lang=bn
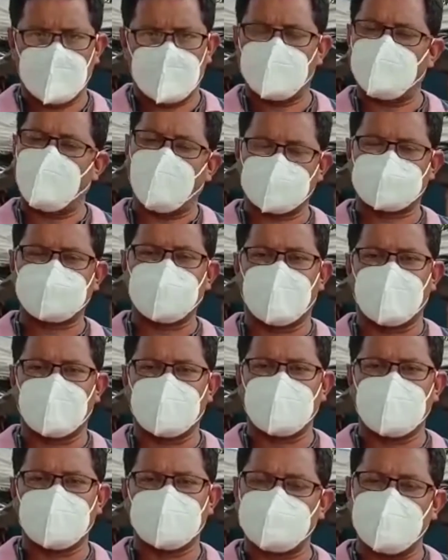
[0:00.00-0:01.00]
ভরসা
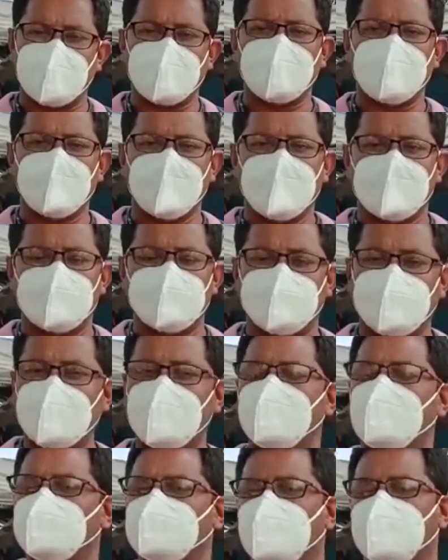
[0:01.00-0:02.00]
সেই দিন
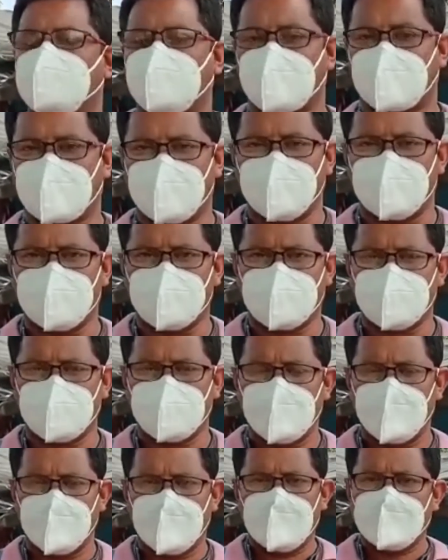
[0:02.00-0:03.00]
মজুরের টাকায়
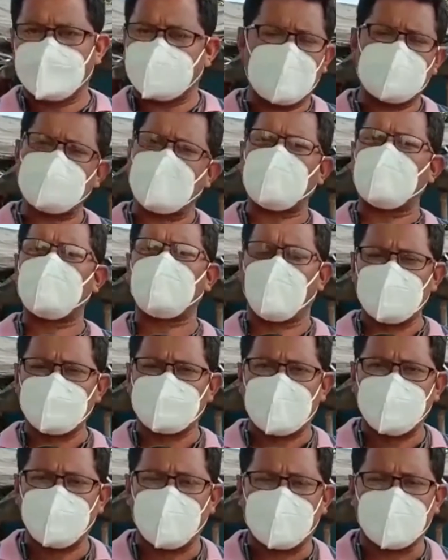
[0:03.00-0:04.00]
তাহলে তো আমরা
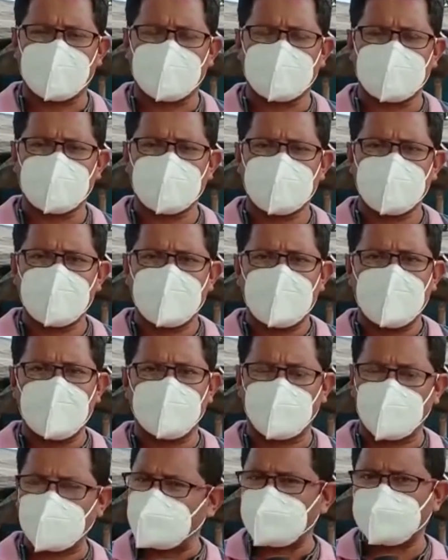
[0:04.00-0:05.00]
বলতেই পারি
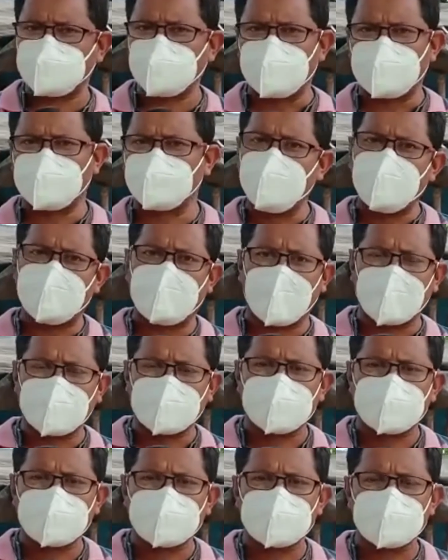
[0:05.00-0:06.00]
প্রতিশ্রুতি তুমি কার
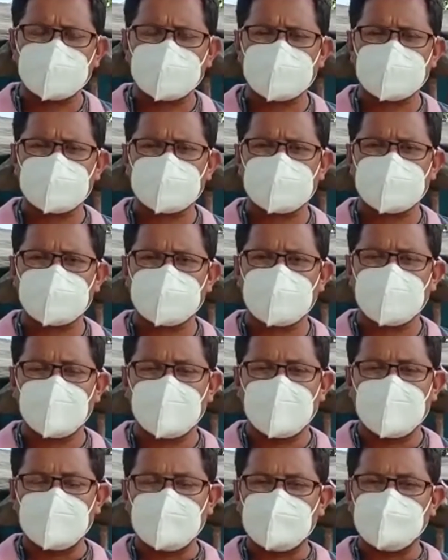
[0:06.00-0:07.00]

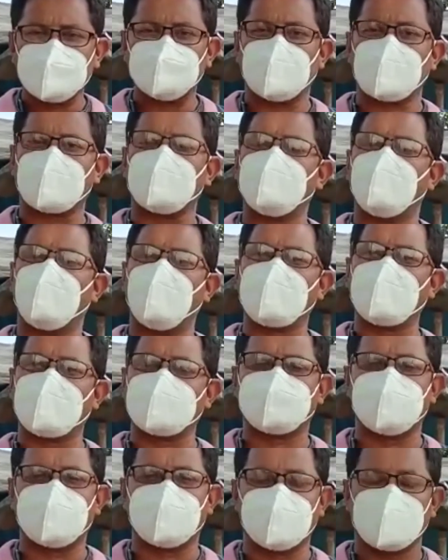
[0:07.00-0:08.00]
যখন ভোট
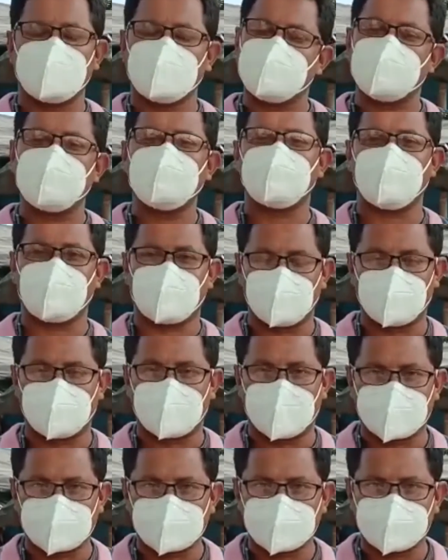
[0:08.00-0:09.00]
আসে তখন
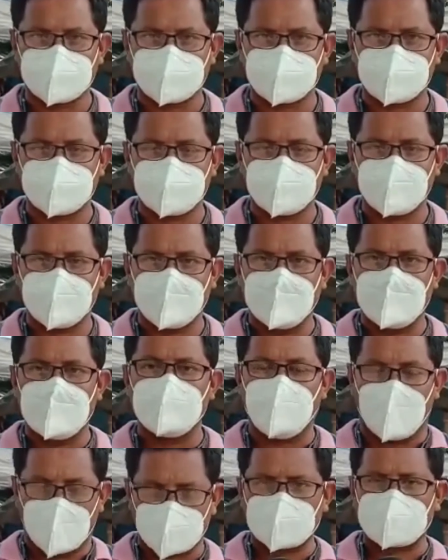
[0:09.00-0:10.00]
কার
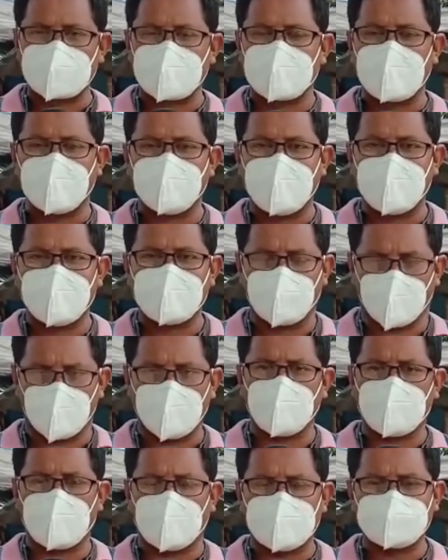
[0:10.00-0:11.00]
বাঁকো থেকে ক্যামেরায়
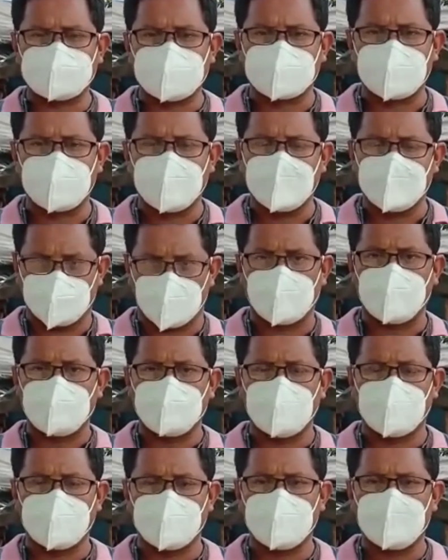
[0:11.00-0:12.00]
কল্পখাটির সাথে
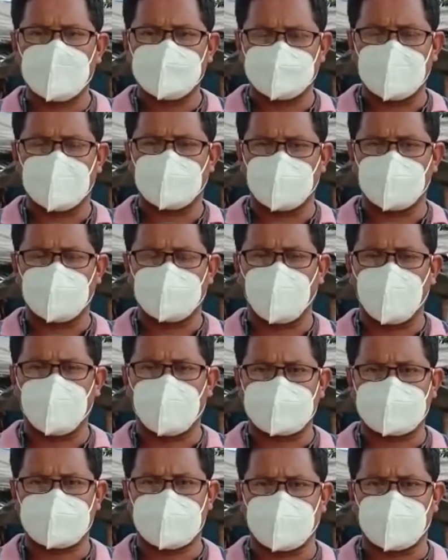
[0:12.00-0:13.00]
নবেন্দু হাটি চ্যান টোয়েন্টি ফোর
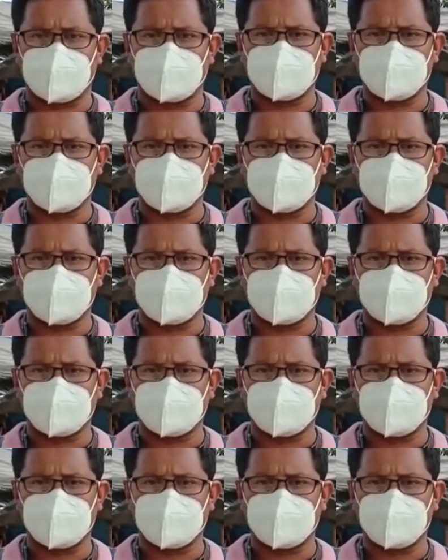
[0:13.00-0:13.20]
বাই সেভেন